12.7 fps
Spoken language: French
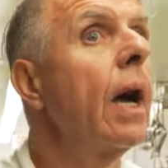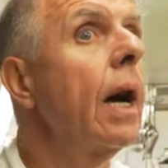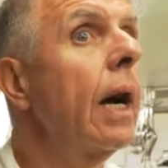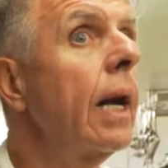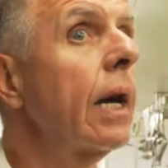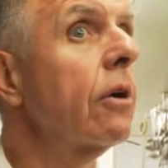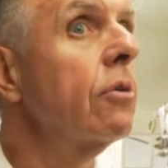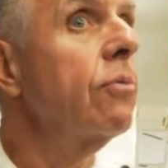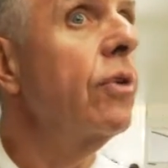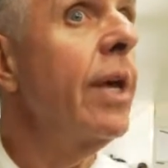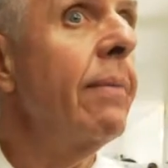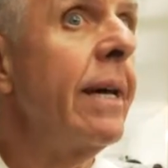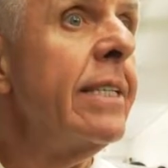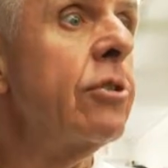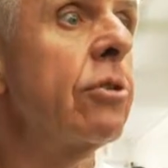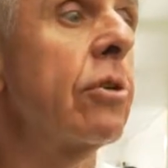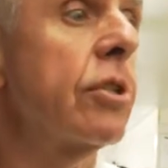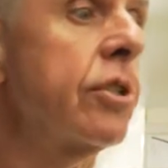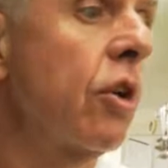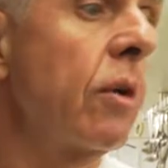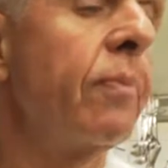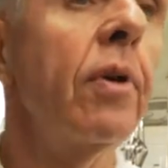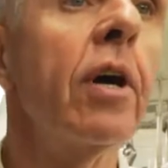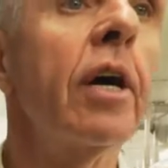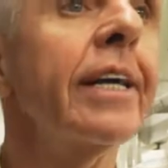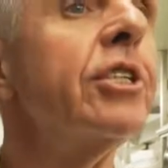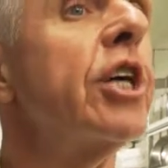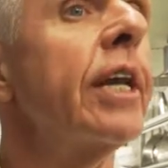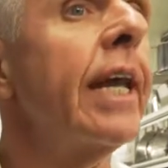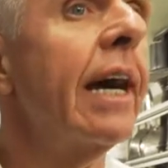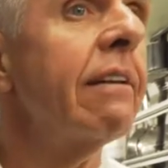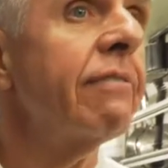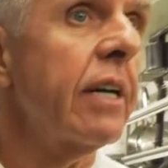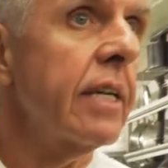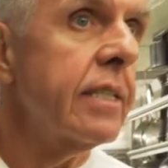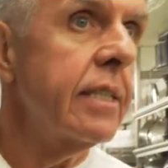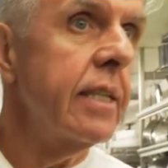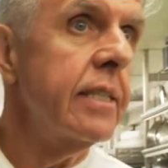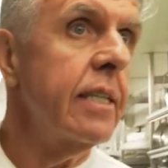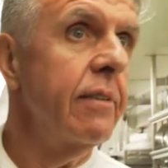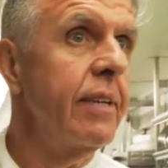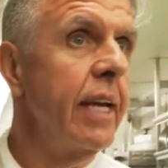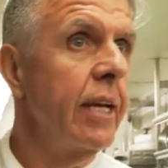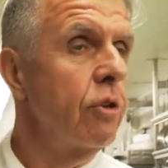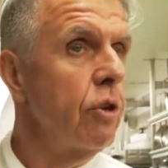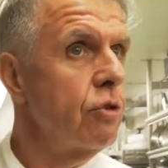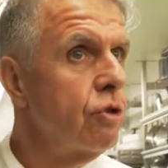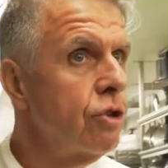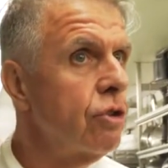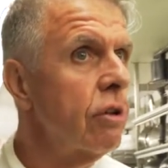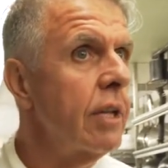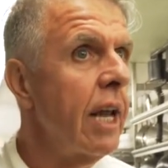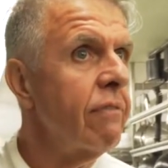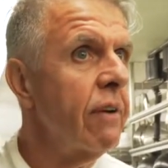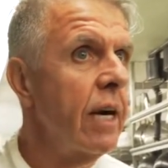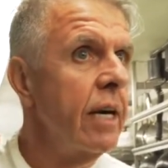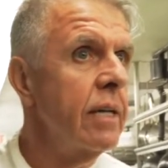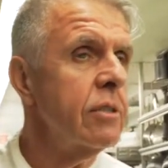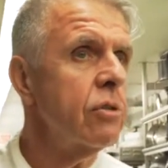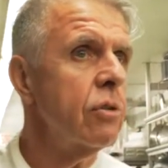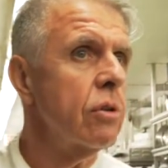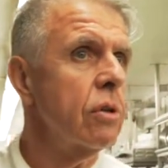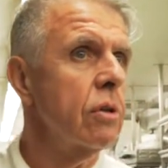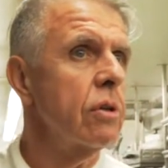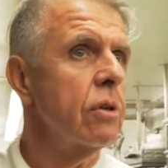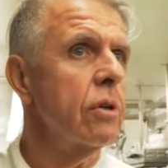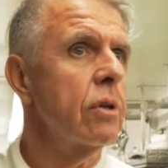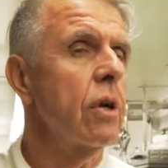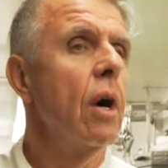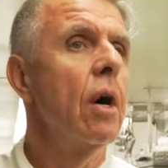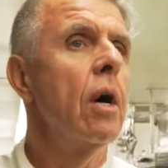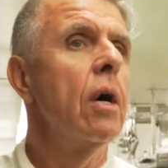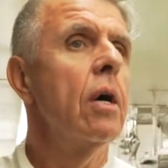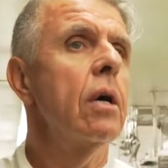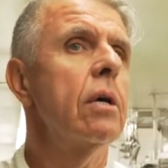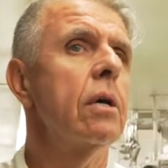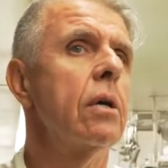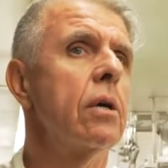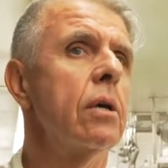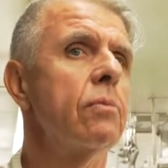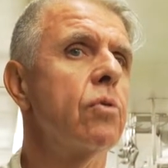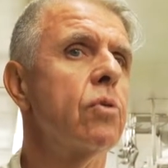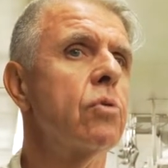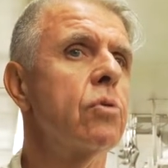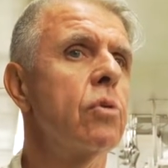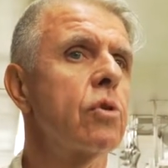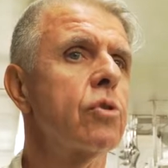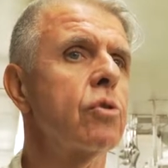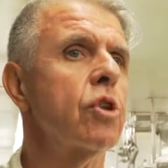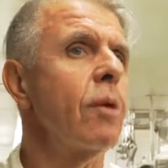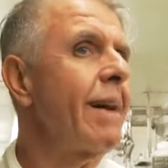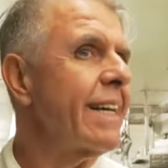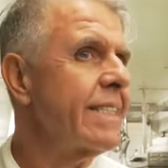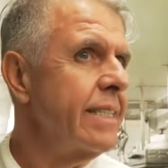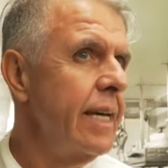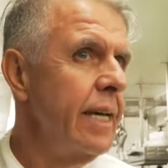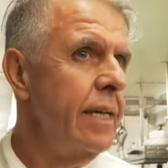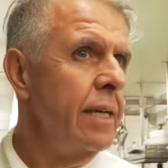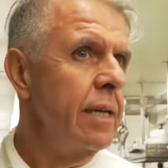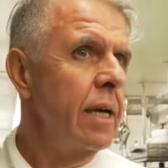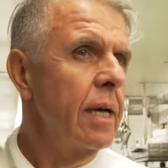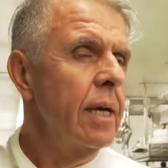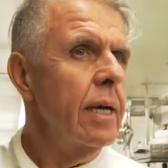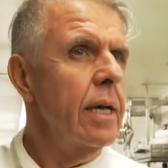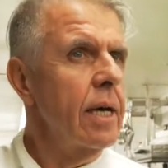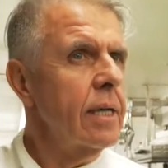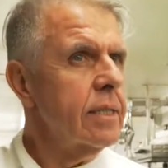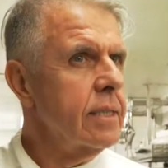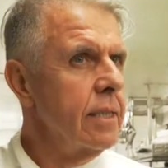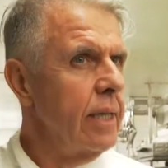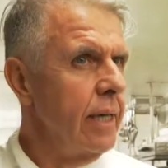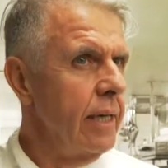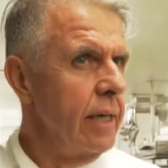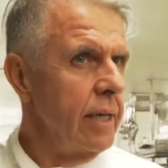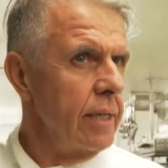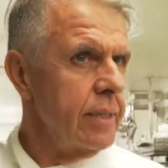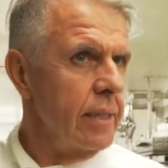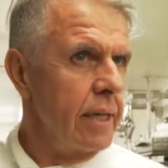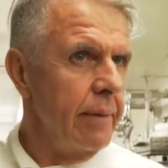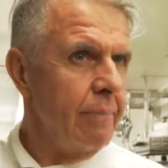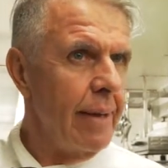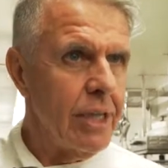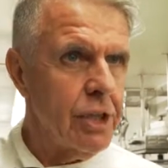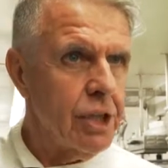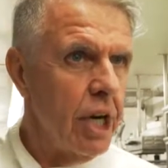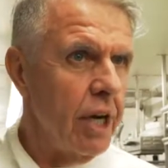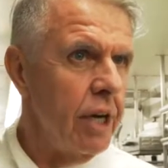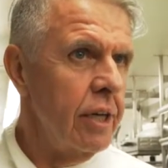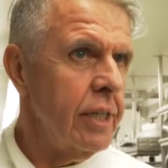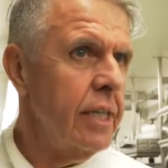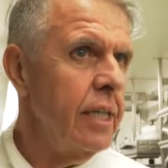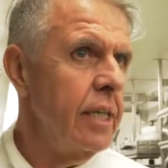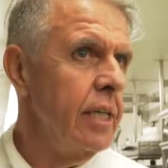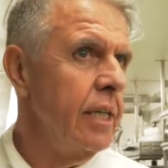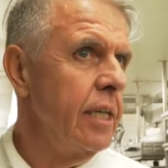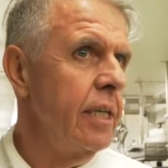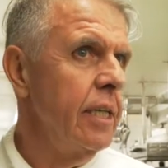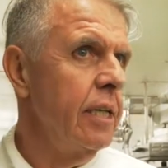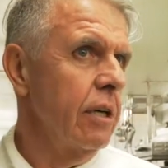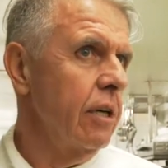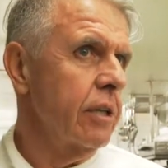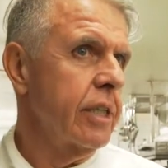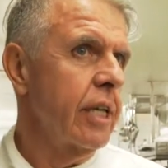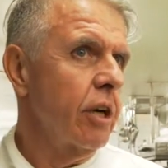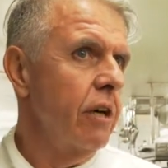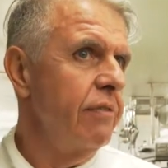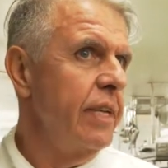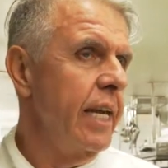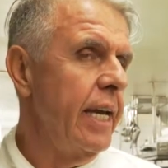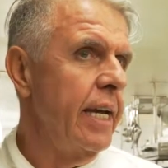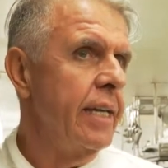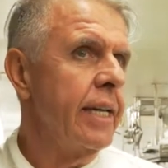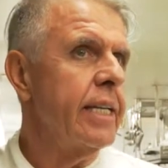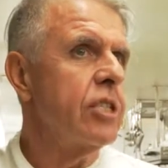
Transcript: Alors une bouillabaisse, c'est un plat régional français. Ça vient du sud de la France, euh, euh, beaucoup autour de Marseille. Alors, c'est les, euh, pêcheurs euh, qui, reviennent et qui